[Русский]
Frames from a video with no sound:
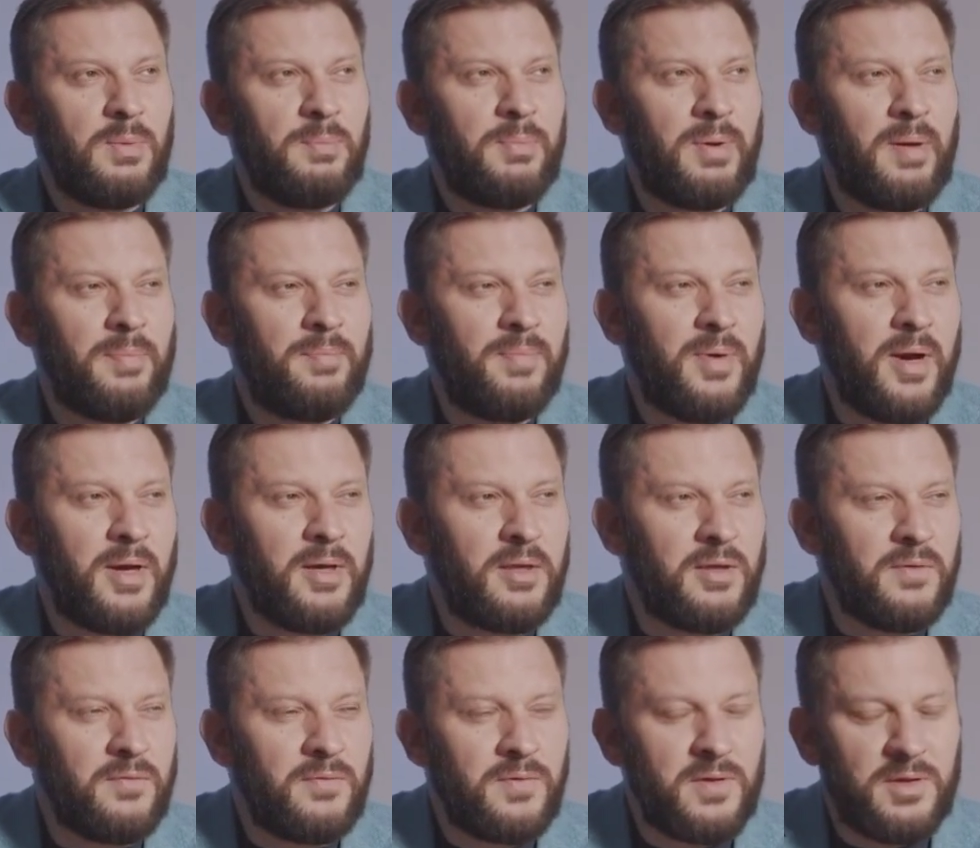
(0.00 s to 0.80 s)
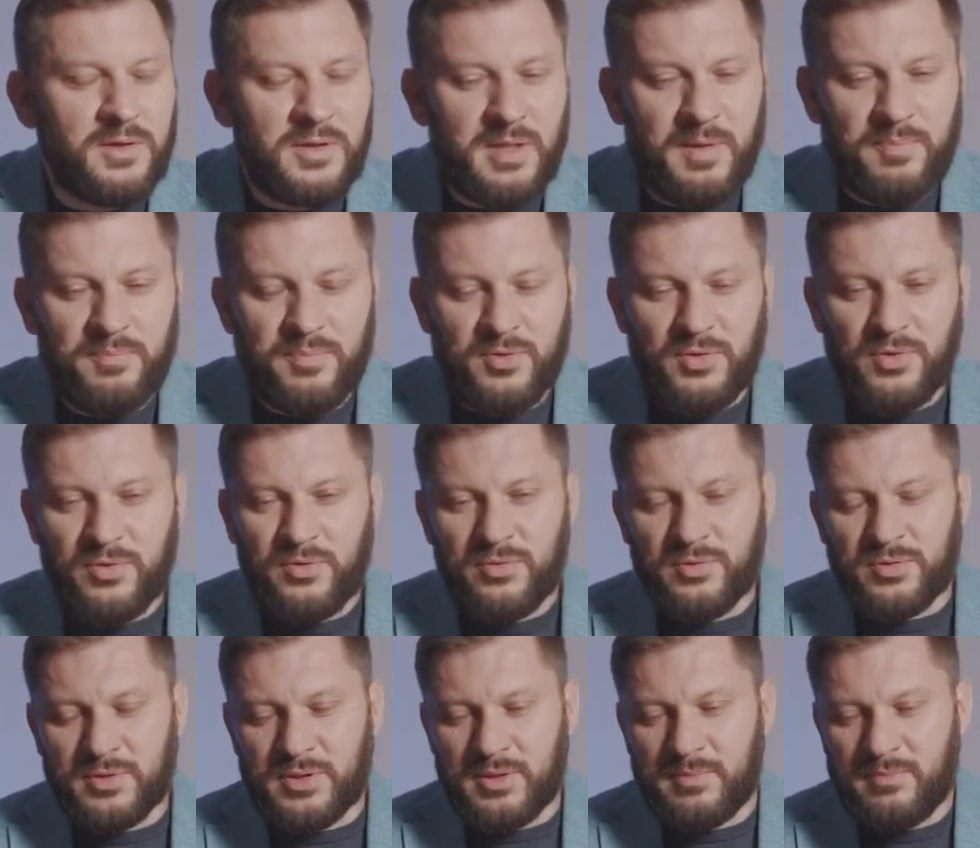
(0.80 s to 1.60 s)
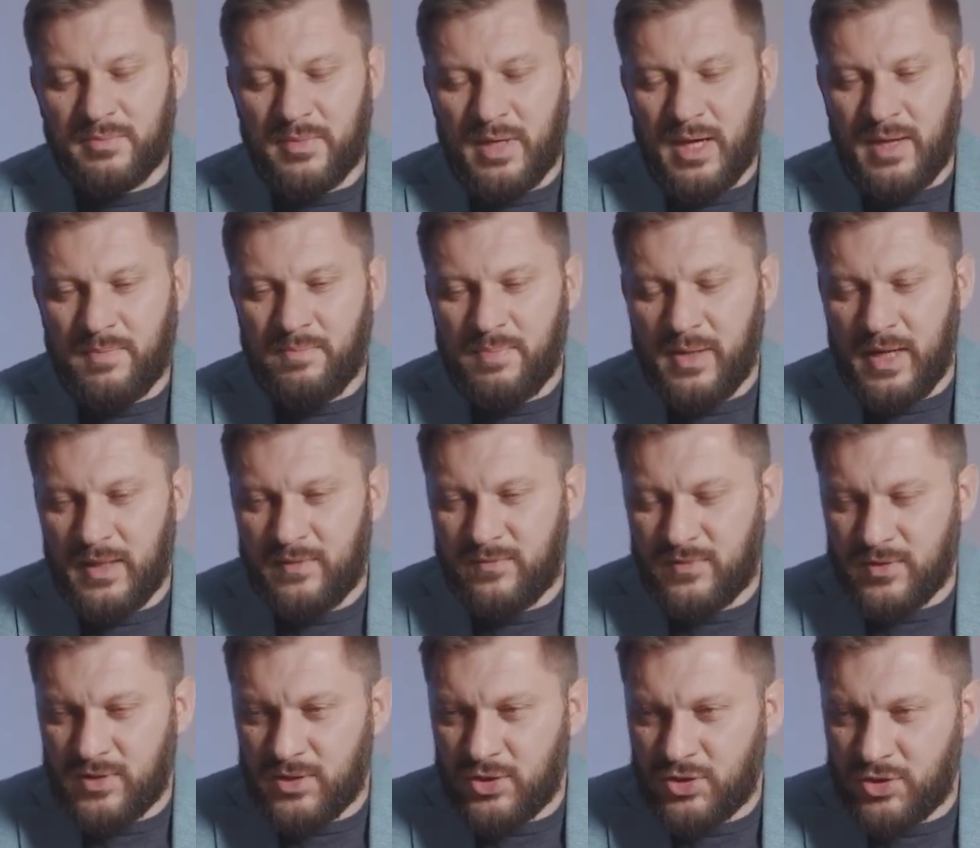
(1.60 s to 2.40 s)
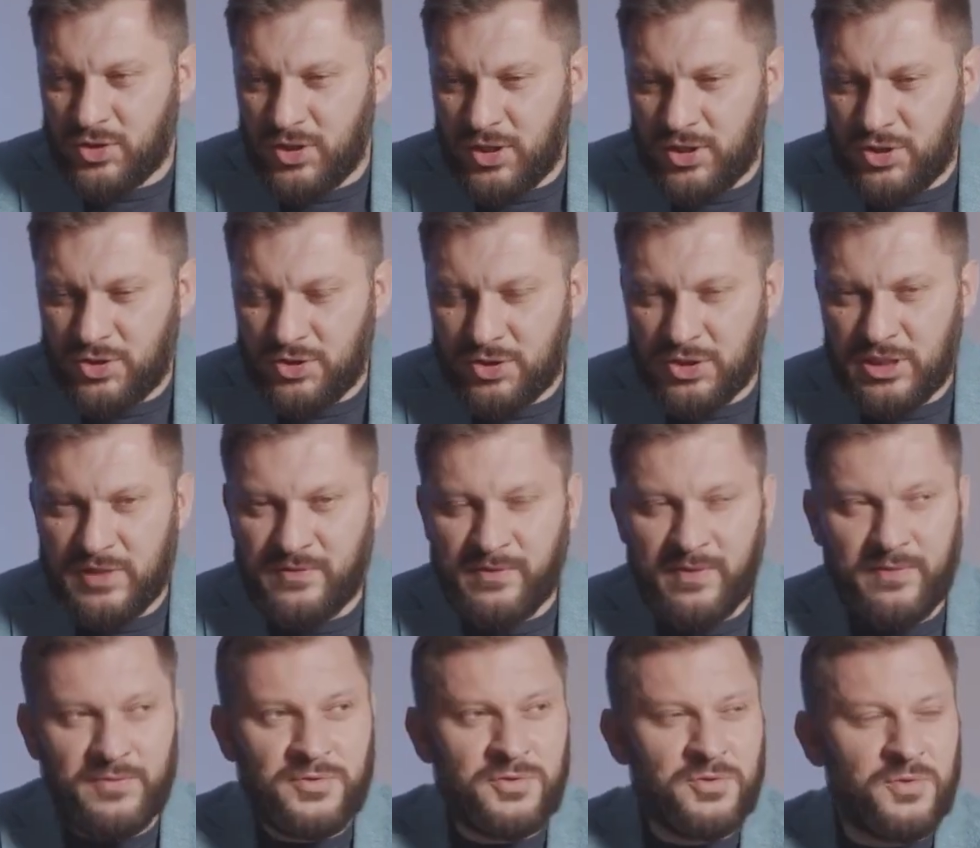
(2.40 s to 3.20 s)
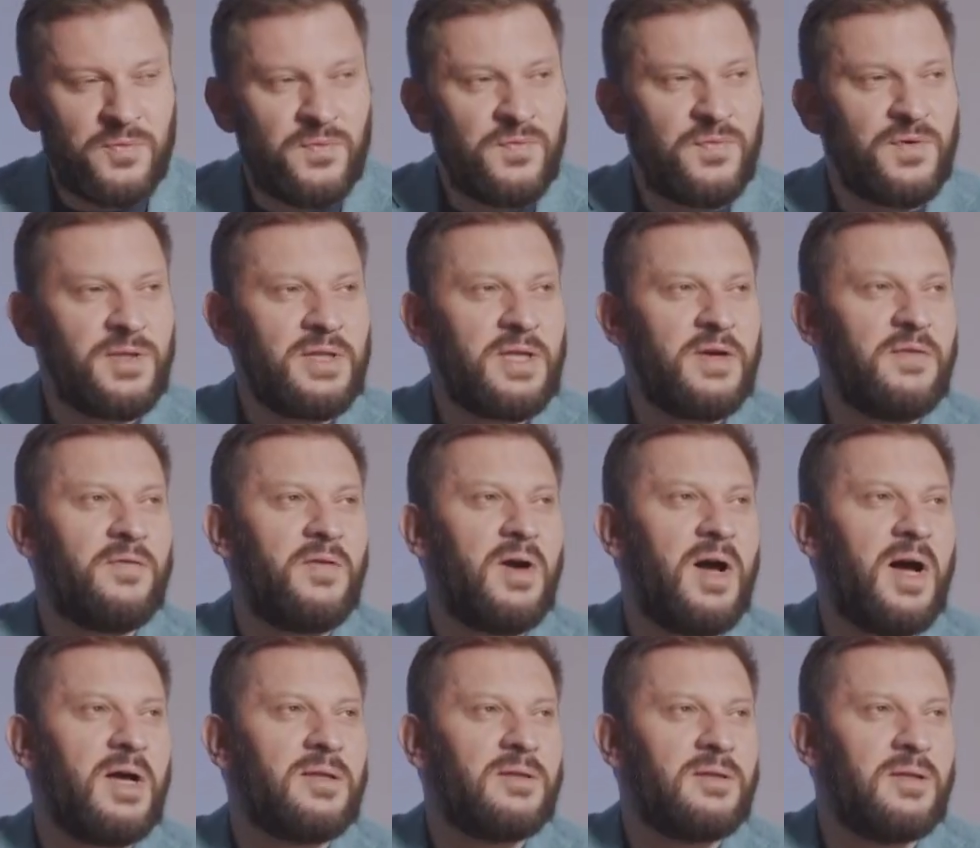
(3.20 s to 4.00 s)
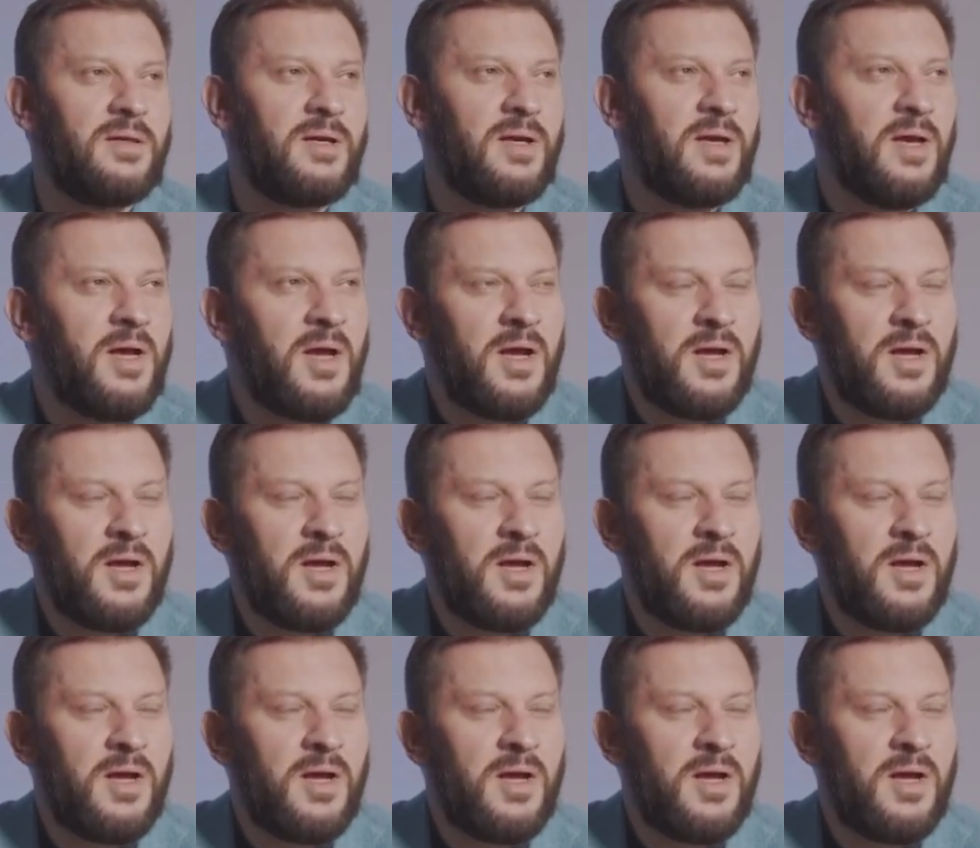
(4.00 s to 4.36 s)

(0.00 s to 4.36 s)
Попахивает абьюзом. Опять все женщины во всем виноваты.